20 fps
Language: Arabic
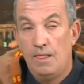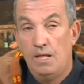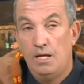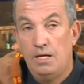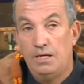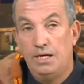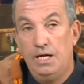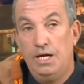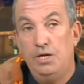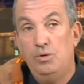
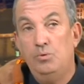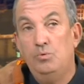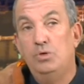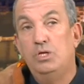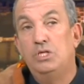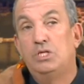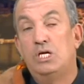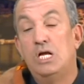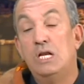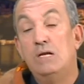يعني
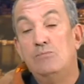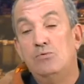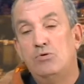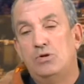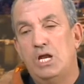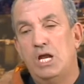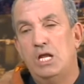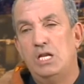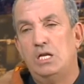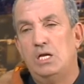ونتكلموا
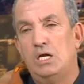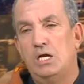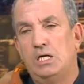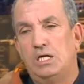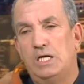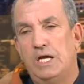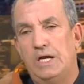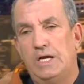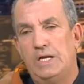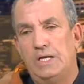كاين
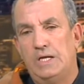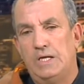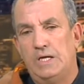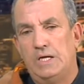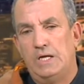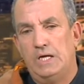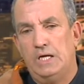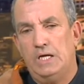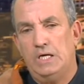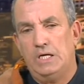
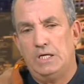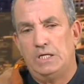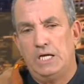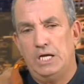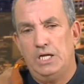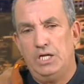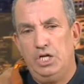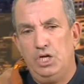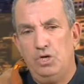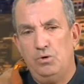كاين
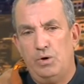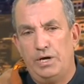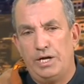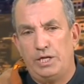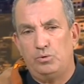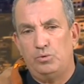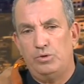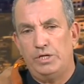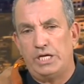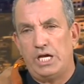كاين
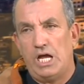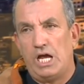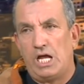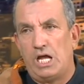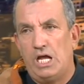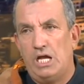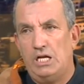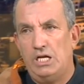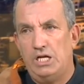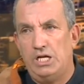حوارات
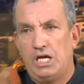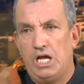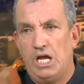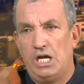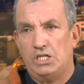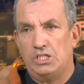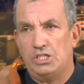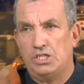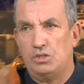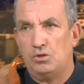
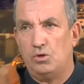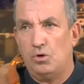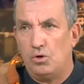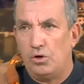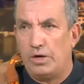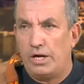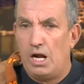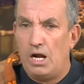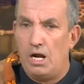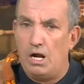ونقاشات
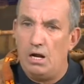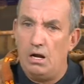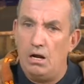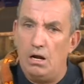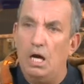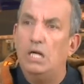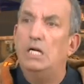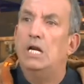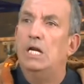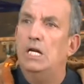اخرى
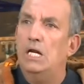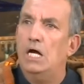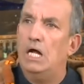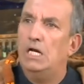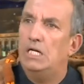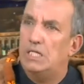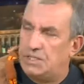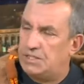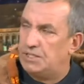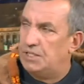على
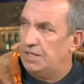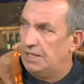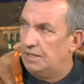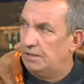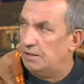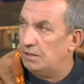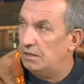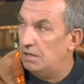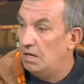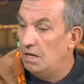
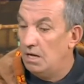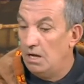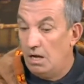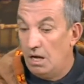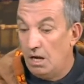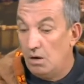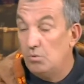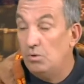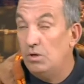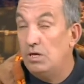الاستيراد
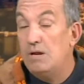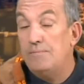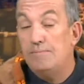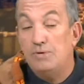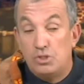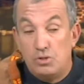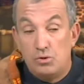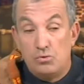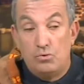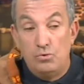اولا
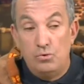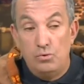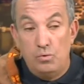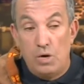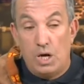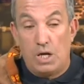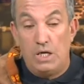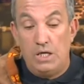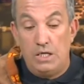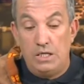باش نكونوا
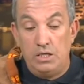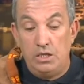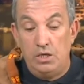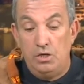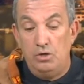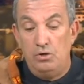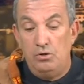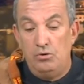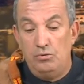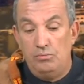
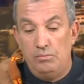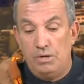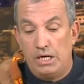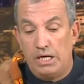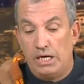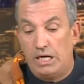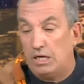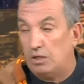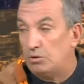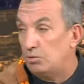واقعيين وما
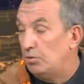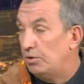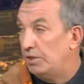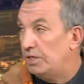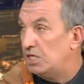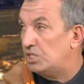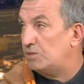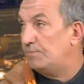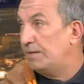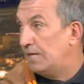نغلطوا
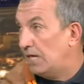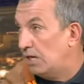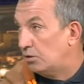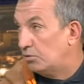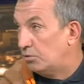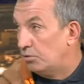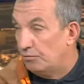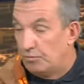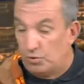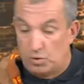الناس ما
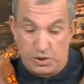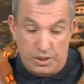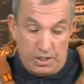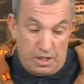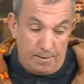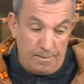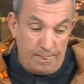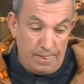نغلطوا نفوسنا